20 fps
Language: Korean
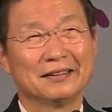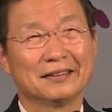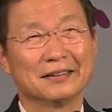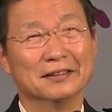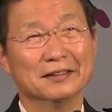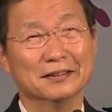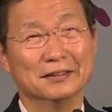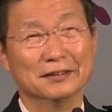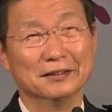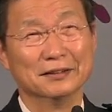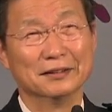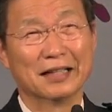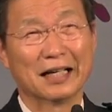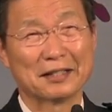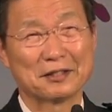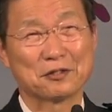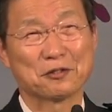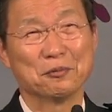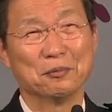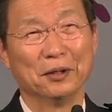저는 늘
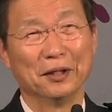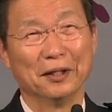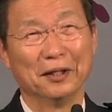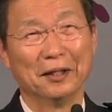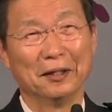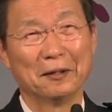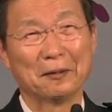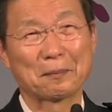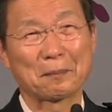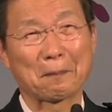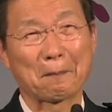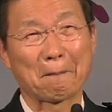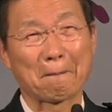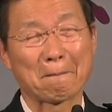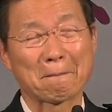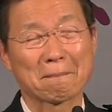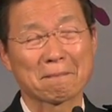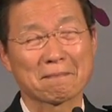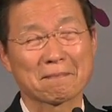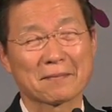아침에
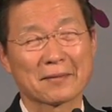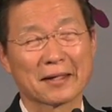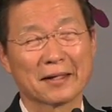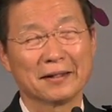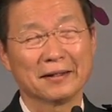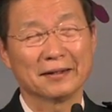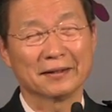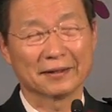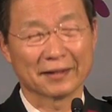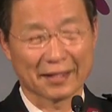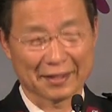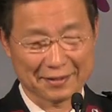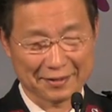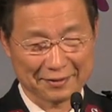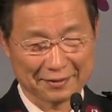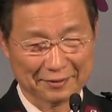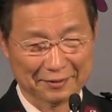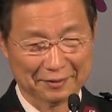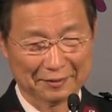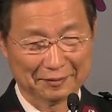
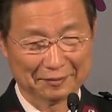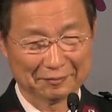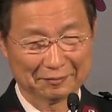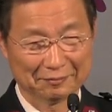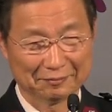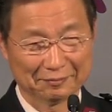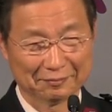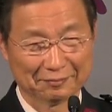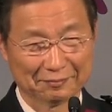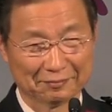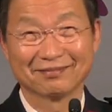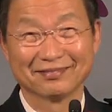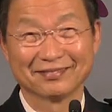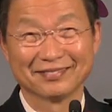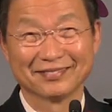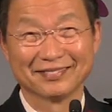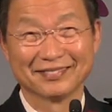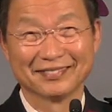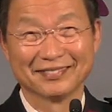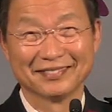일어나서
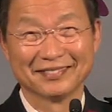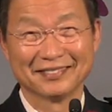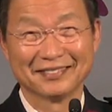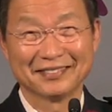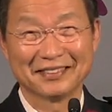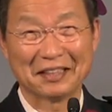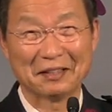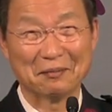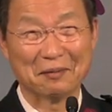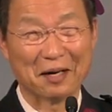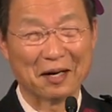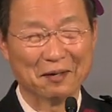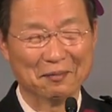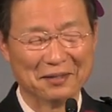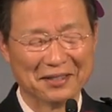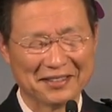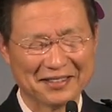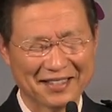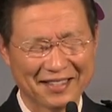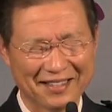제
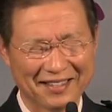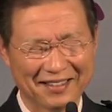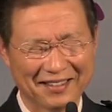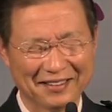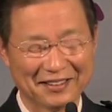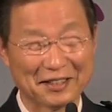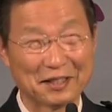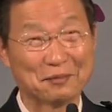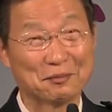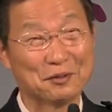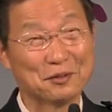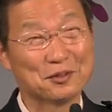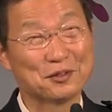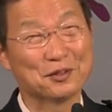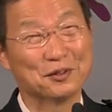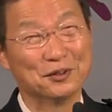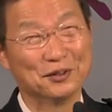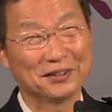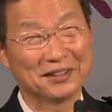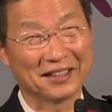마음에 제일 기분
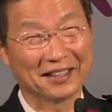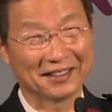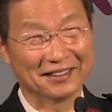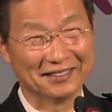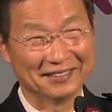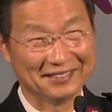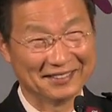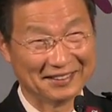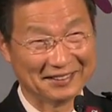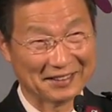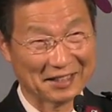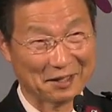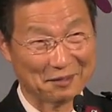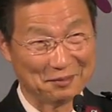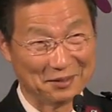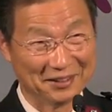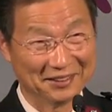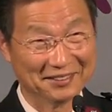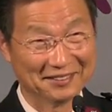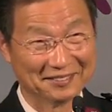좋을 때가 어쩌자
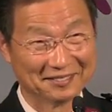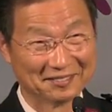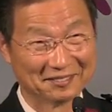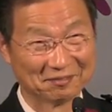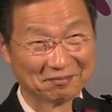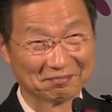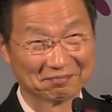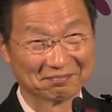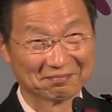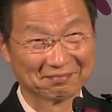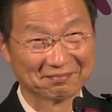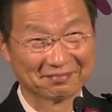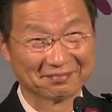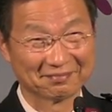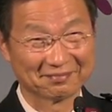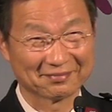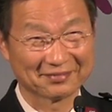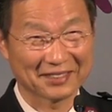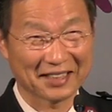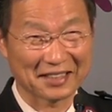하면
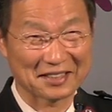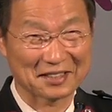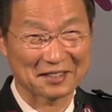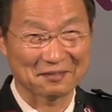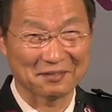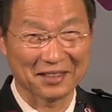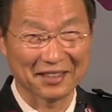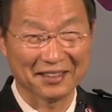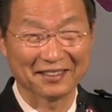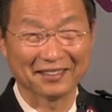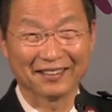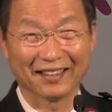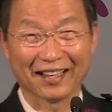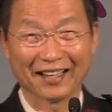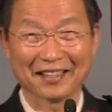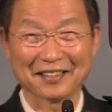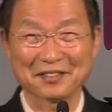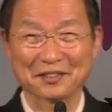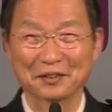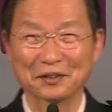아침에
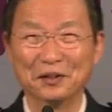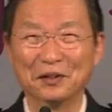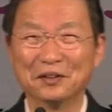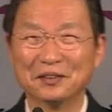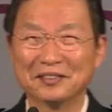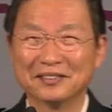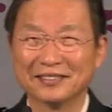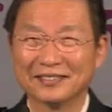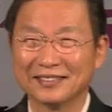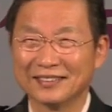일어나가지고